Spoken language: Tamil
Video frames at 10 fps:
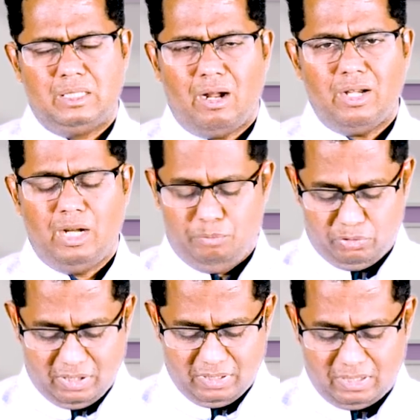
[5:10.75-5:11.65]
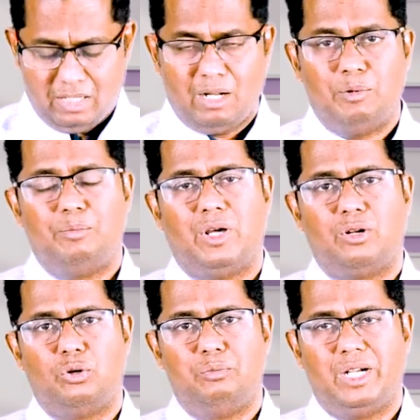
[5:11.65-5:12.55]
தானியல் புத்தகத்தில் நாம்
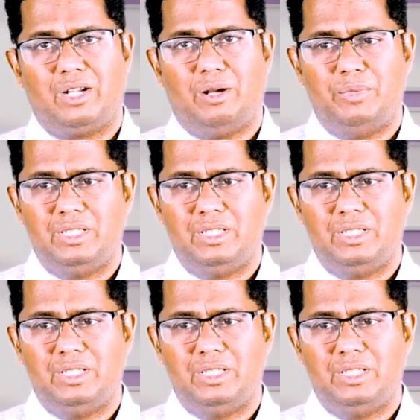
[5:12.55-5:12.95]
பார்க்கிறோம் எட்டாம்